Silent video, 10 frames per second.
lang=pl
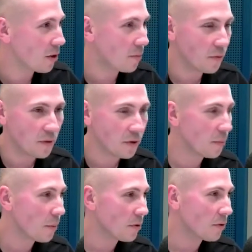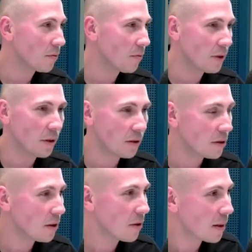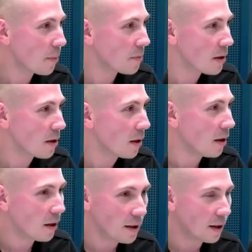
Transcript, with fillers: to mówi, że po prostu widok nie do zapomnienia.